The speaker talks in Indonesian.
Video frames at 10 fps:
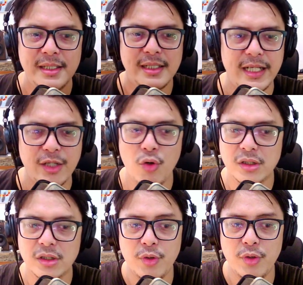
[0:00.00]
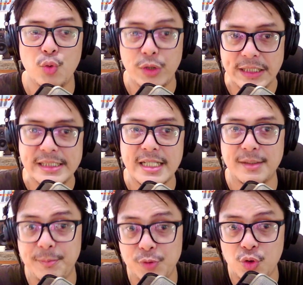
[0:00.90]
Nah ini gue ketemu yang Cookie Jar
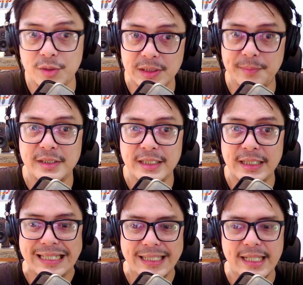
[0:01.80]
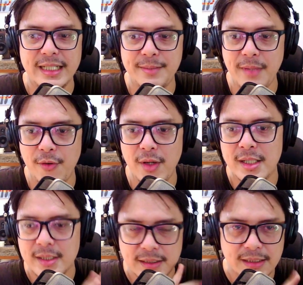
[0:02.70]
yang menurut teman-teman nih linknya ada di bawah.
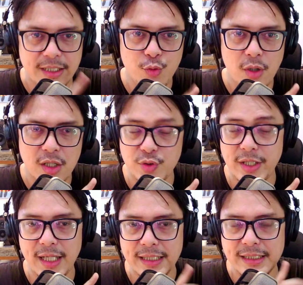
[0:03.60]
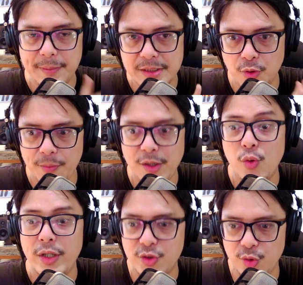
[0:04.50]
Jadi gue langsung react aja. Tapi sebelumnya
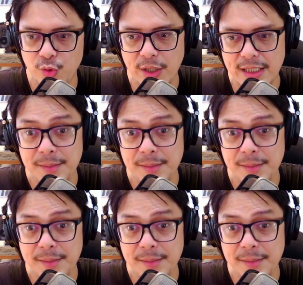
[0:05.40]
gue intro dulu guys.